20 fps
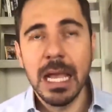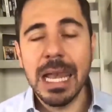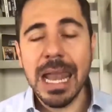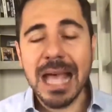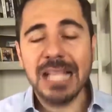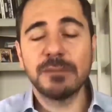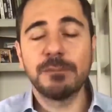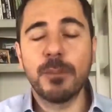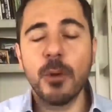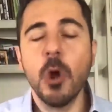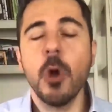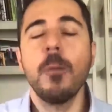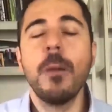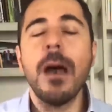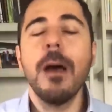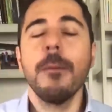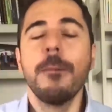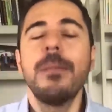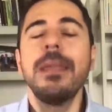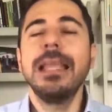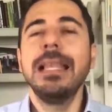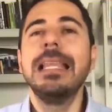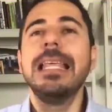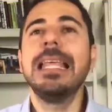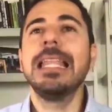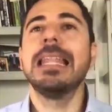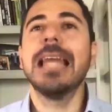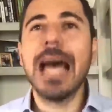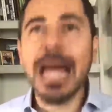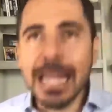las
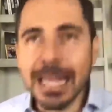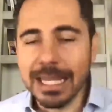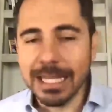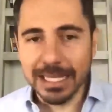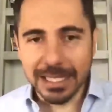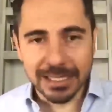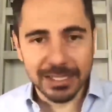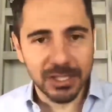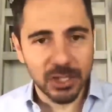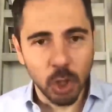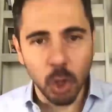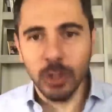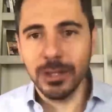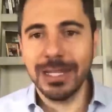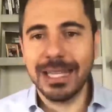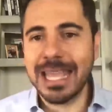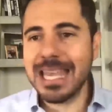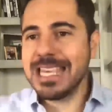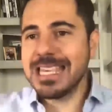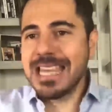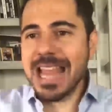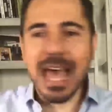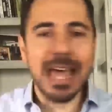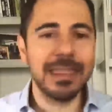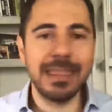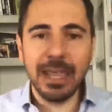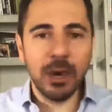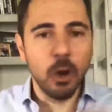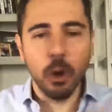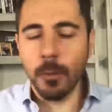probabilidades son que
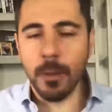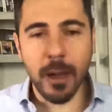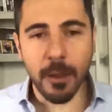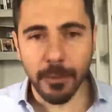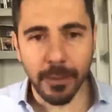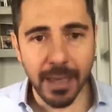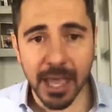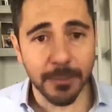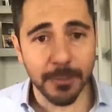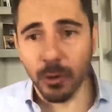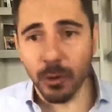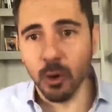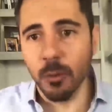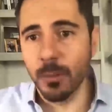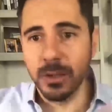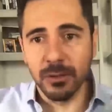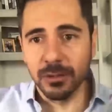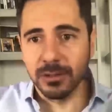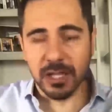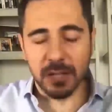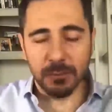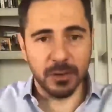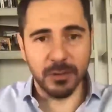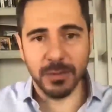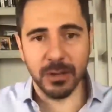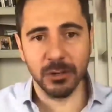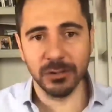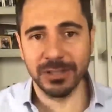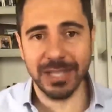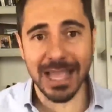nadie lo va a ver, por lo menos los
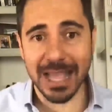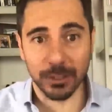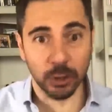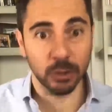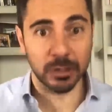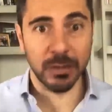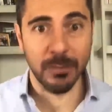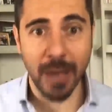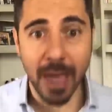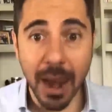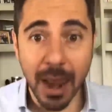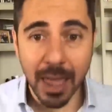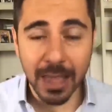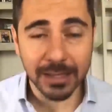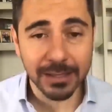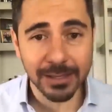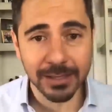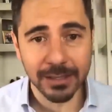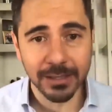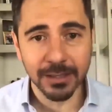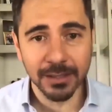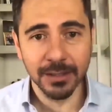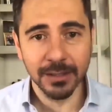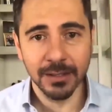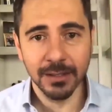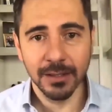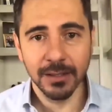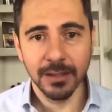primeros días o semanas